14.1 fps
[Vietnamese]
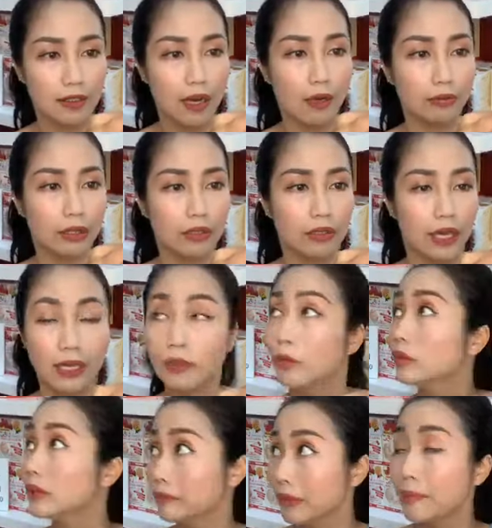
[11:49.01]
Ốc thì thường hay
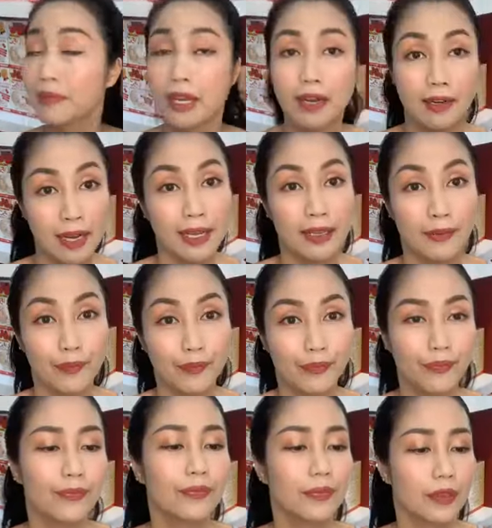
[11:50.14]
uống tầm tầm giờ này
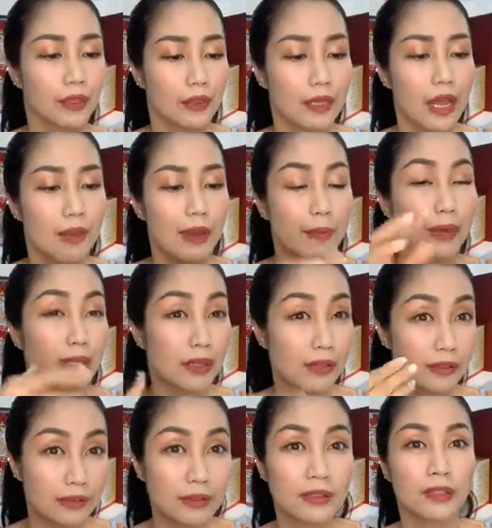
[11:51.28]
để mà mình có
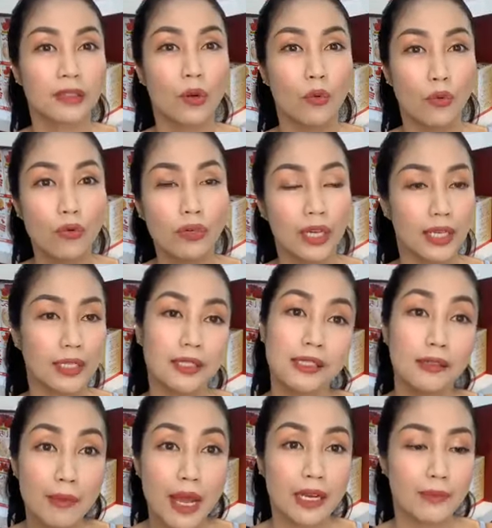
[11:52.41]
đủ cái
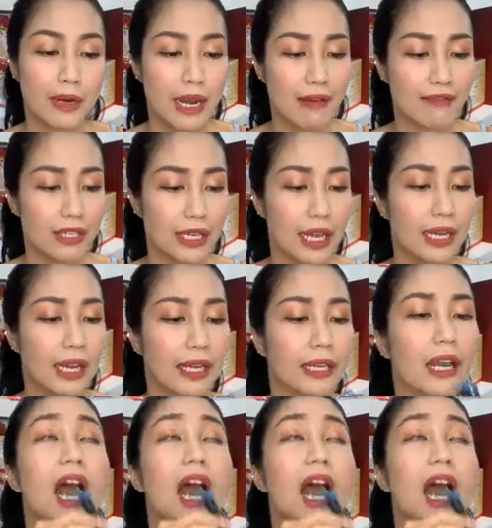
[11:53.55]
sức bền mình làm việc cả ngày.